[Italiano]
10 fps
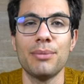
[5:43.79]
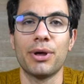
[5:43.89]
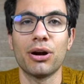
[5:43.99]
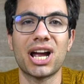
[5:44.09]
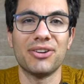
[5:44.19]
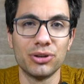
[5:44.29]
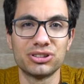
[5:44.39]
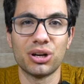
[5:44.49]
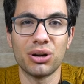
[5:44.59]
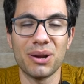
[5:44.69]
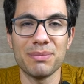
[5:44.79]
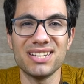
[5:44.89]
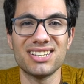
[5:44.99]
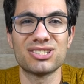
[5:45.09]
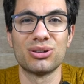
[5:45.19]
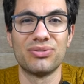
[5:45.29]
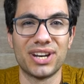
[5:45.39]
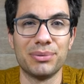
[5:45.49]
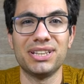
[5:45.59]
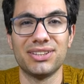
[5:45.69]
però cavolo, 3 ore e mezza sono
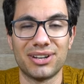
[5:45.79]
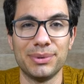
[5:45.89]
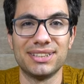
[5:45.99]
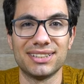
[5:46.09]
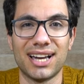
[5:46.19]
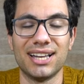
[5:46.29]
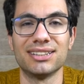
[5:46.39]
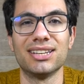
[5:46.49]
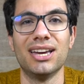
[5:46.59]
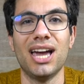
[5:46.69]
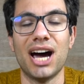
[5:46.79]
veramente veramente tante.